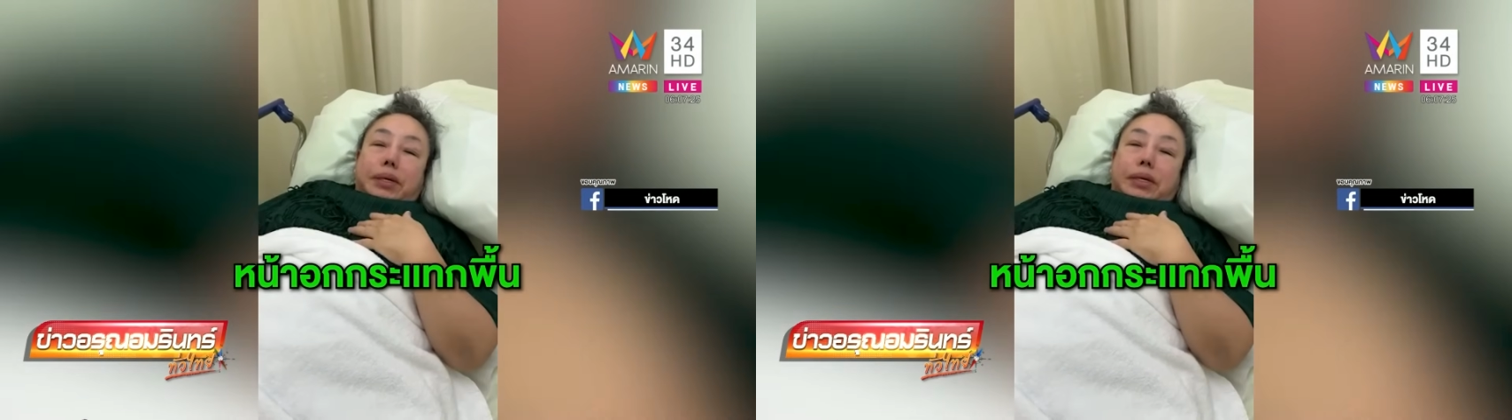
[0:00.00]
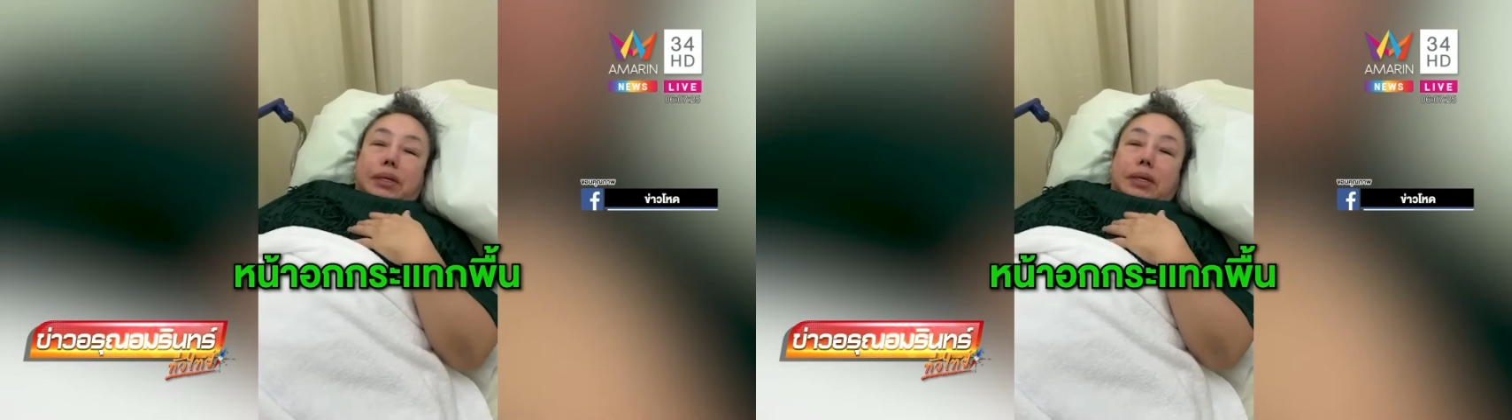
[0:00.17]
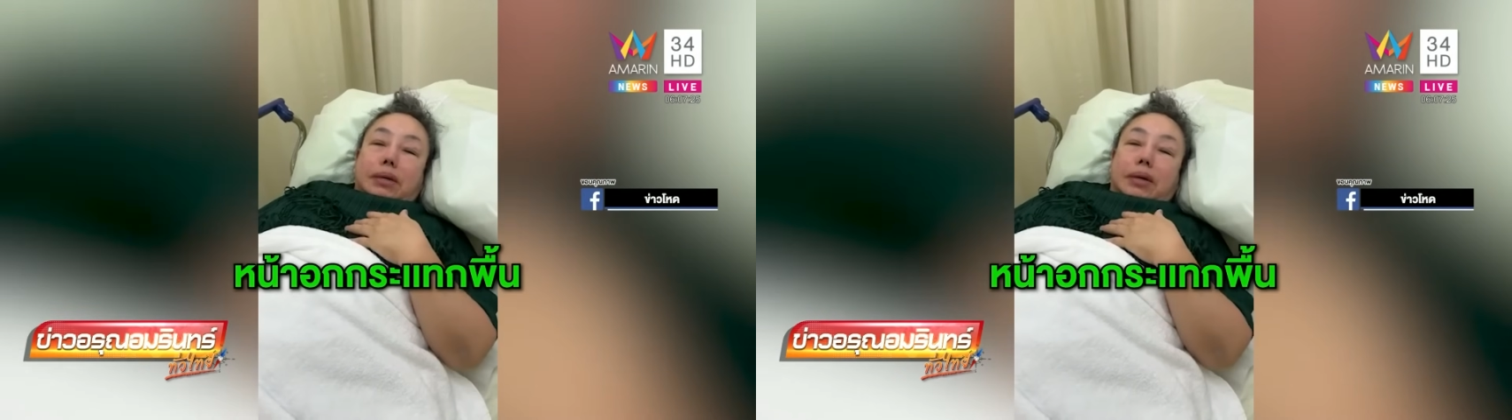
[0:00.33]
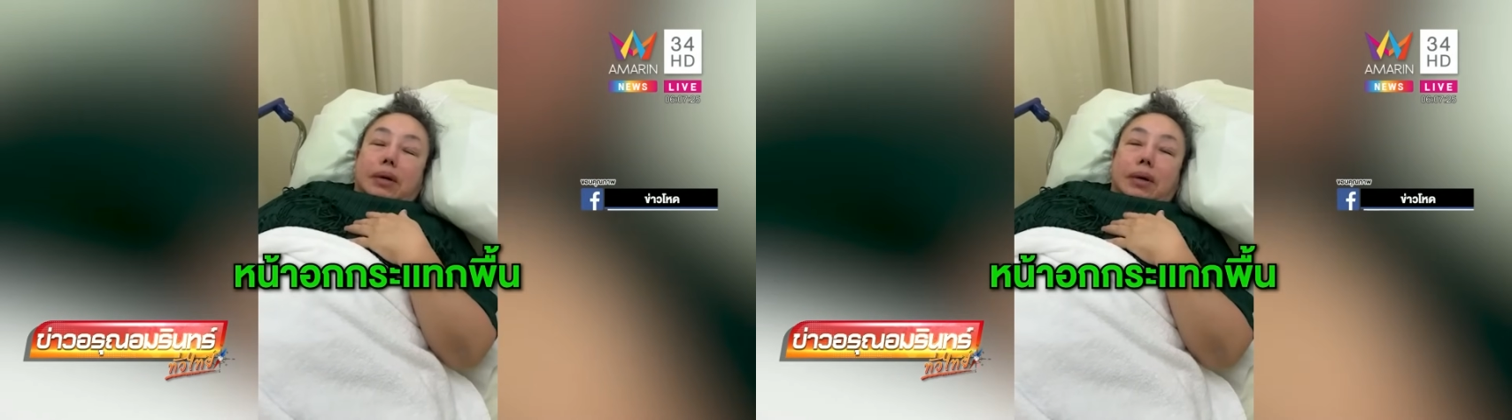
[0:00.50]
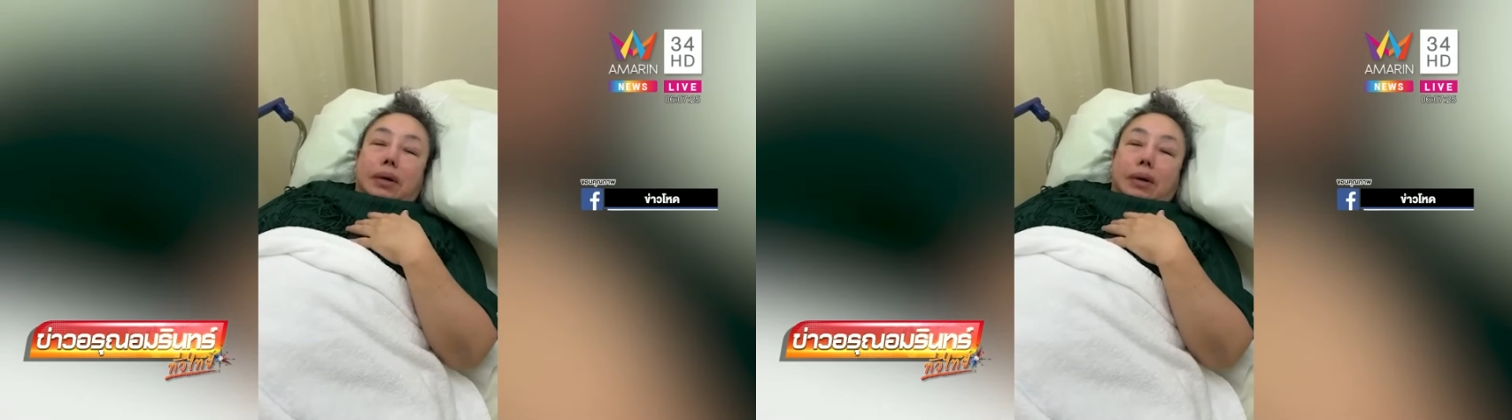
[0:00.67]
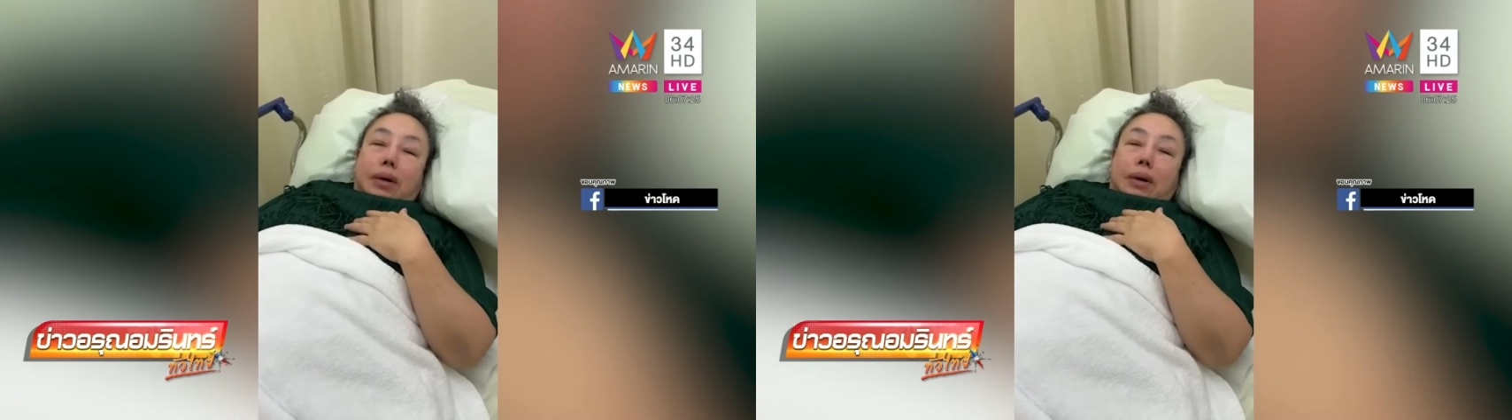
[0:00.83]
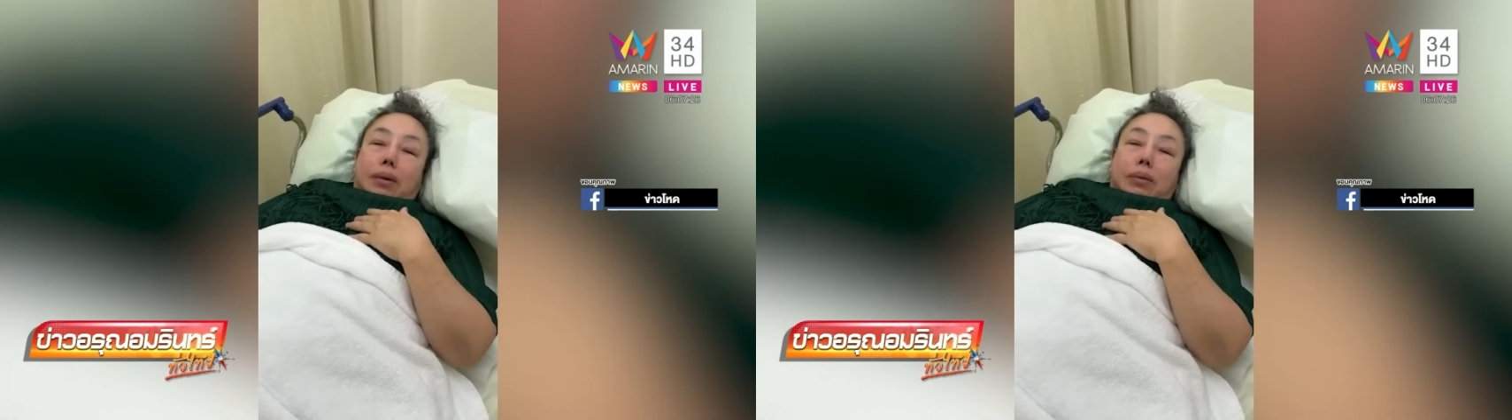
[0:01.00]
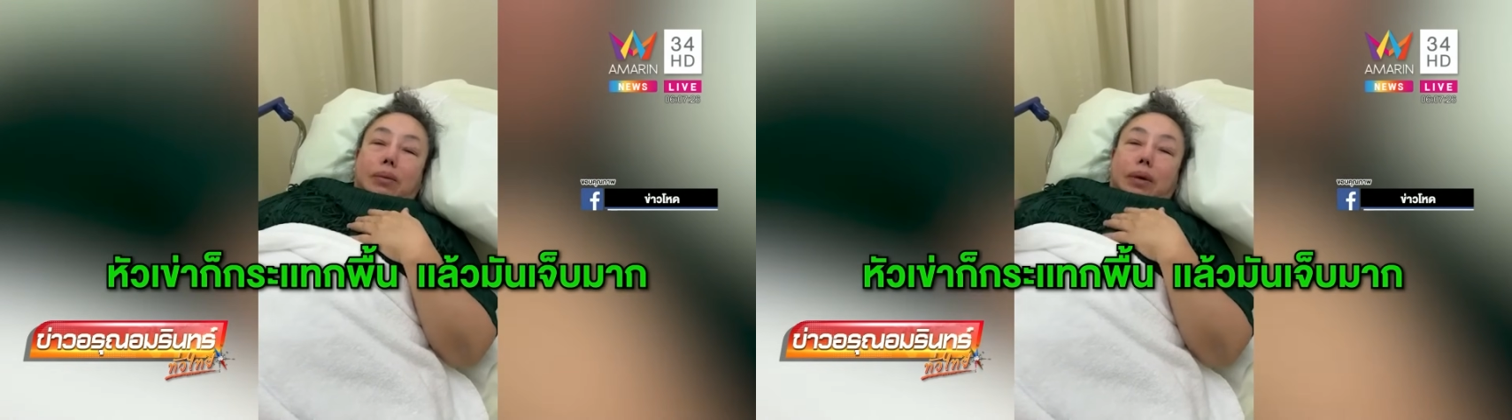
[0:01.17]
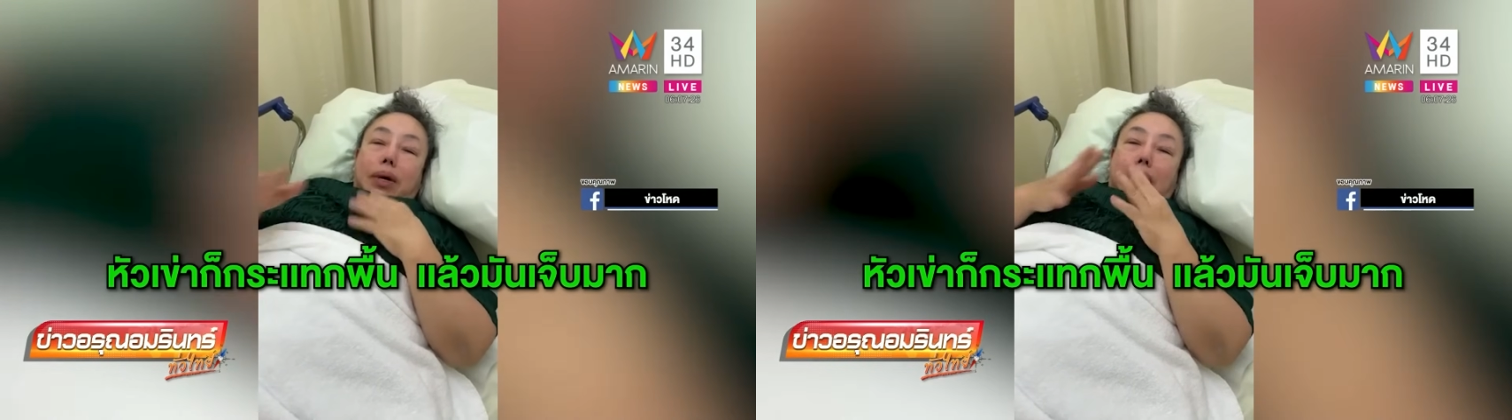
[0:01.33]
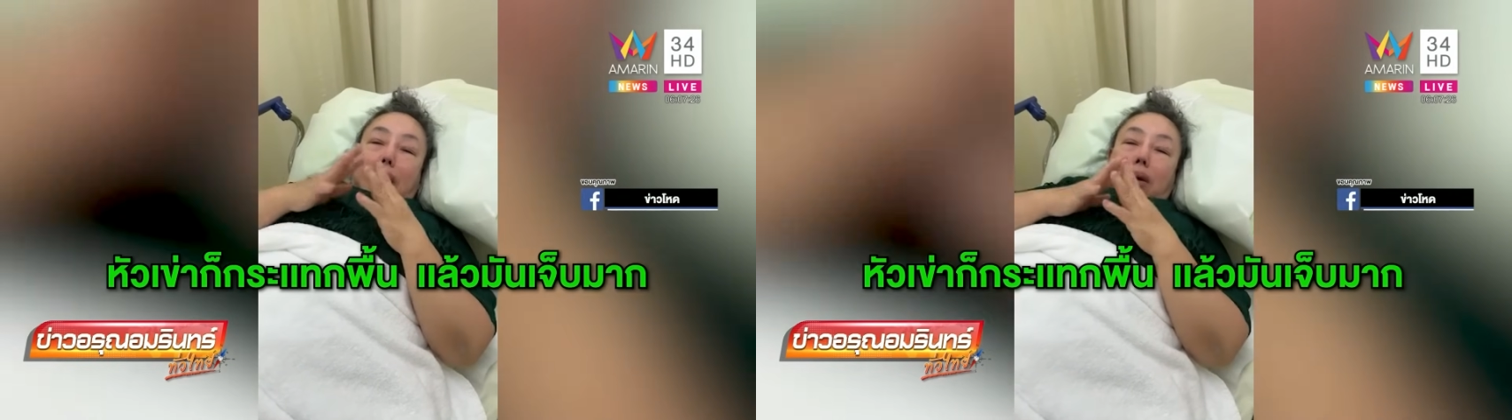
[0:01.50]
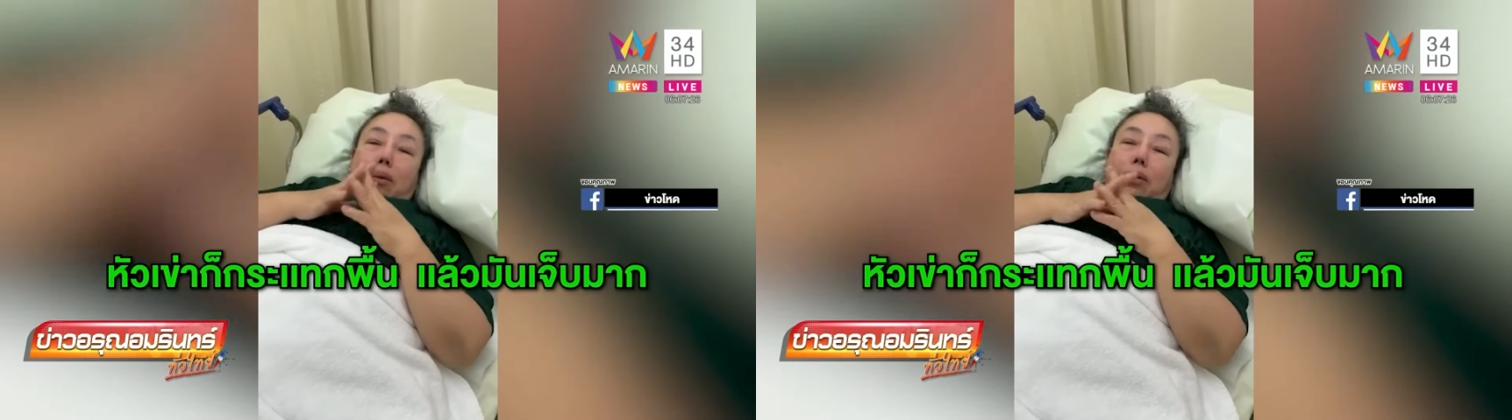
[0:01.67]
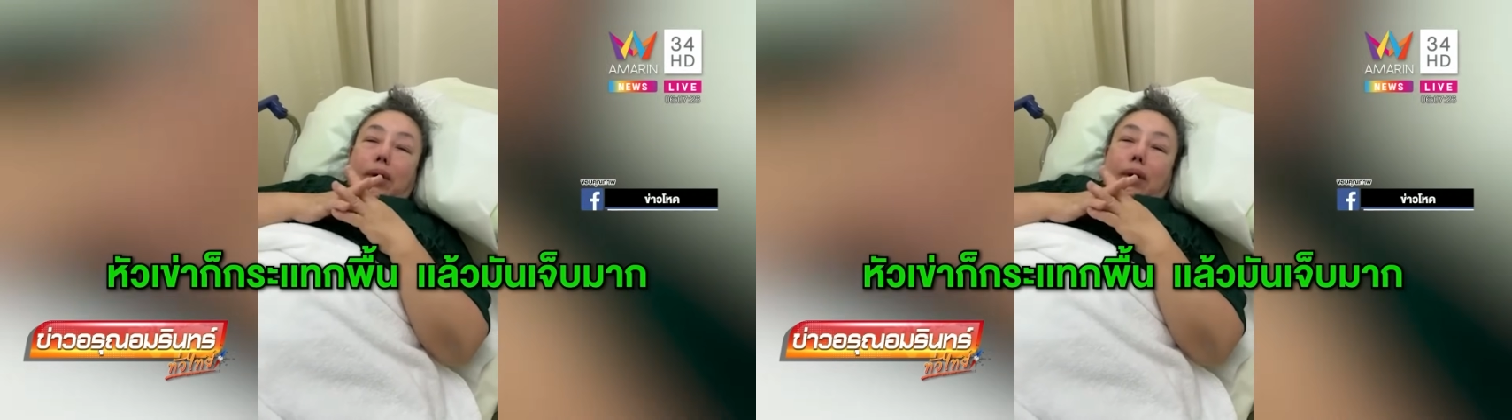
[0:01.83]
พื้นแล้วก็หัว
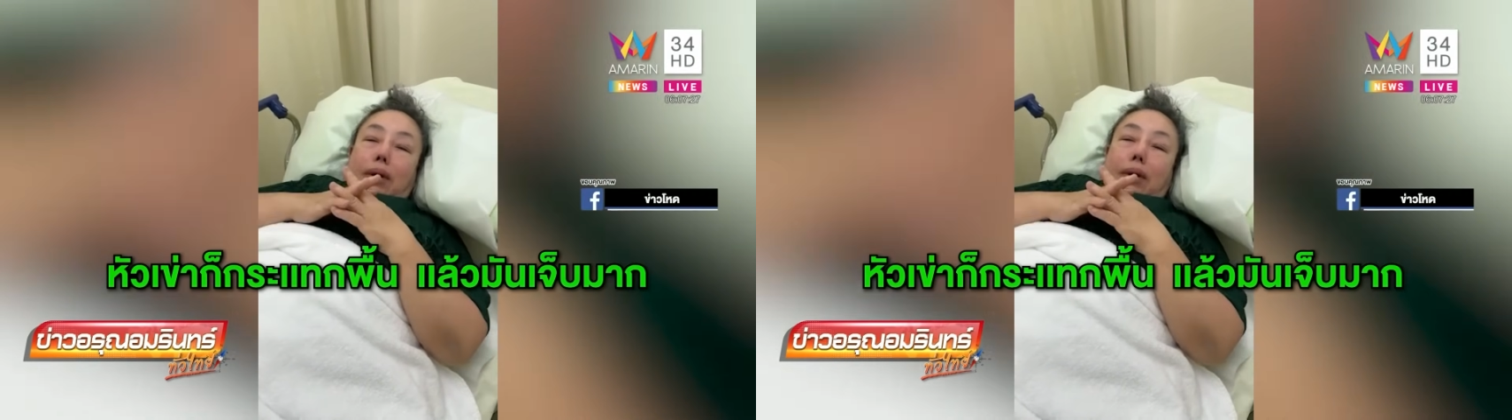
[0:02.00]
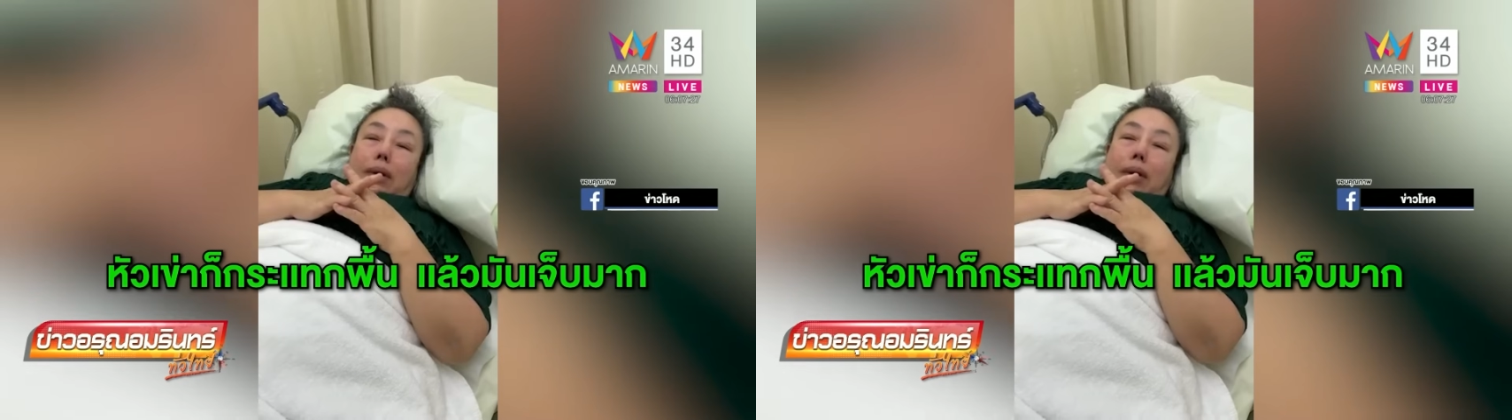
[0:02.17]
เข่าก็